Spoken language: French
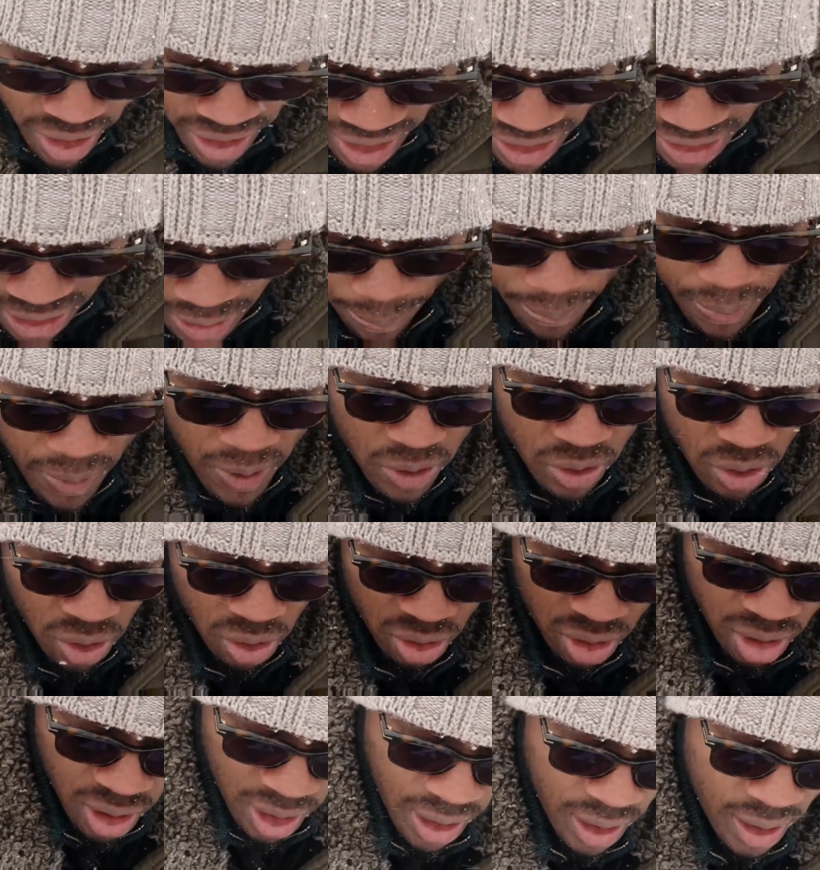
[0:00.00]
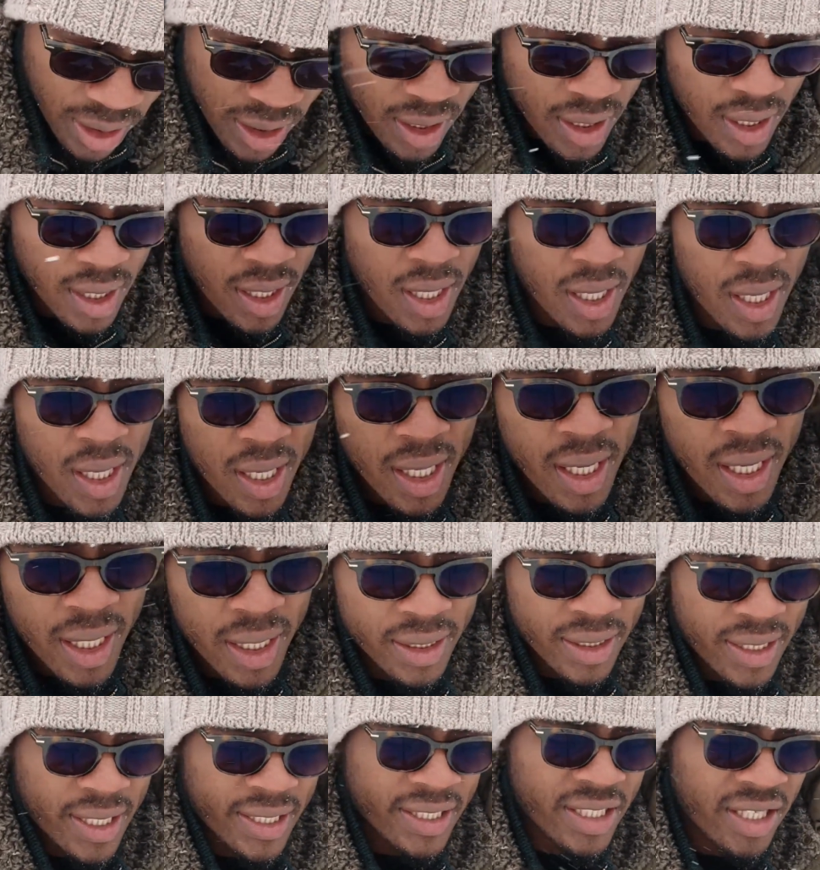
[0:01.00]
déjà, c'est pas un truc
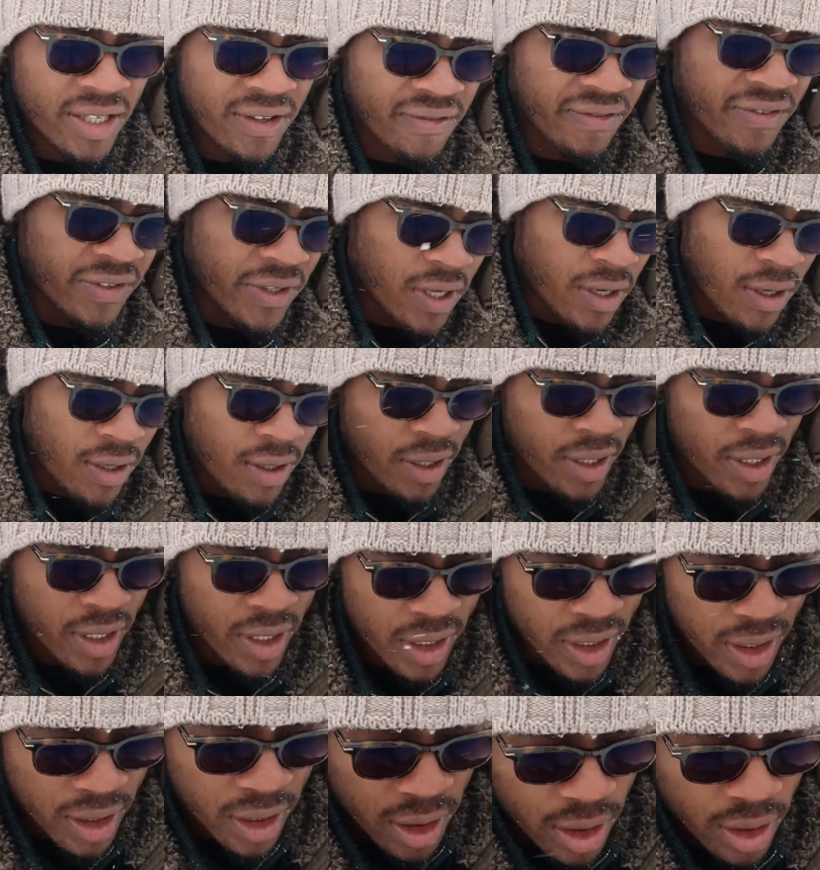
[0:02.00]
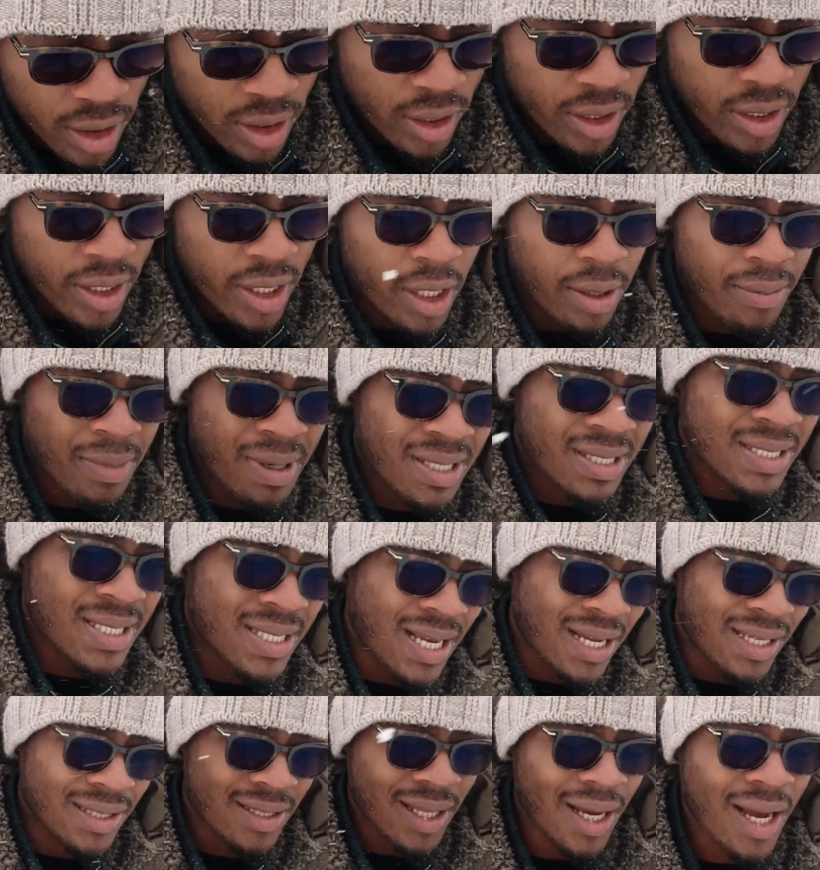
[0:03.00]
d'assez évident et l'élément
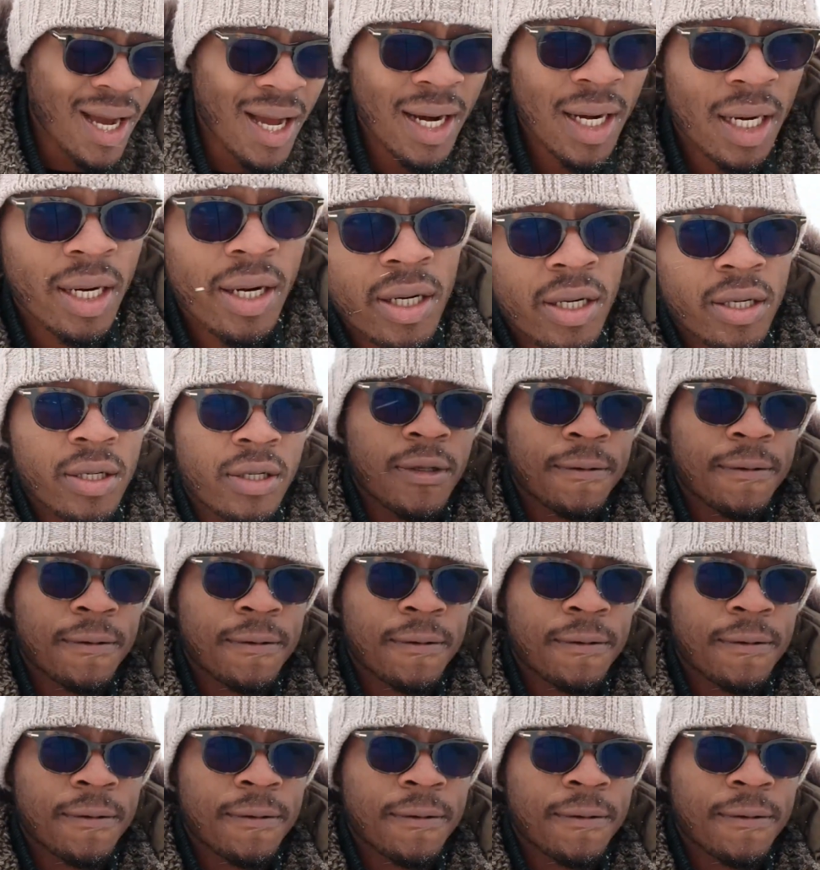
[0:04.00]
central,